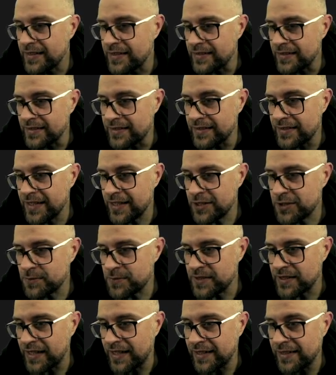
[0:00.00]
E,
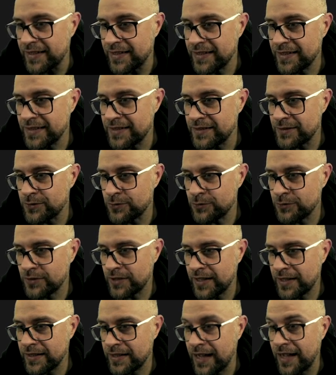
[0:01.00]
jedźmy dalej.
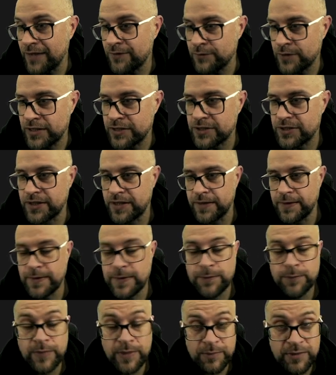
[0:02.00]
Tutaj, a właśnie,
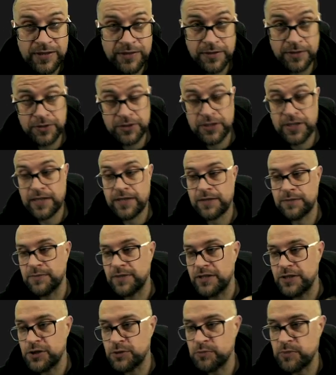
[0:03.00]
pamiętacie jak
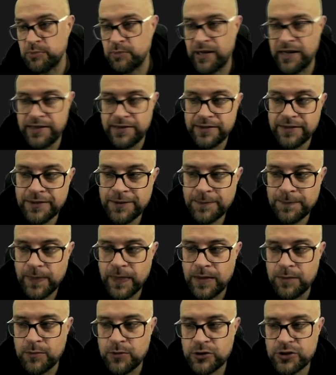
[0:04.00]
mieliśmy pary
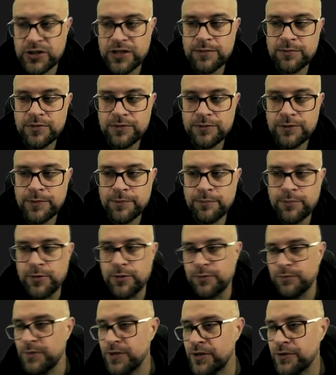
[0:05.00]
i można było
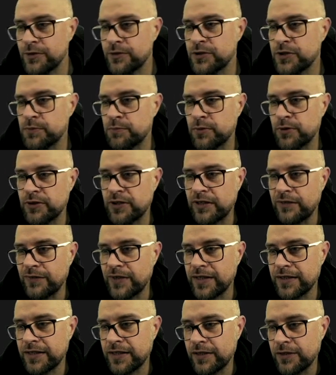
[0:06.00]
pominąć
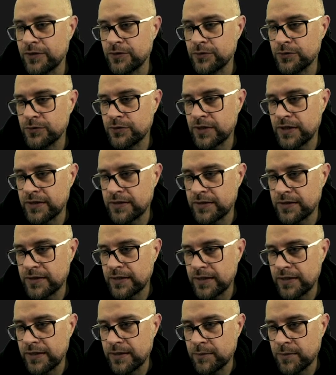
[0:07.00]
podawanie o tutaj tych
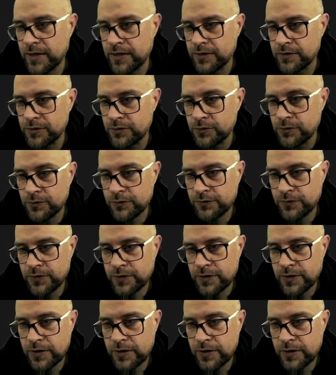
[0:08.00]
elementów.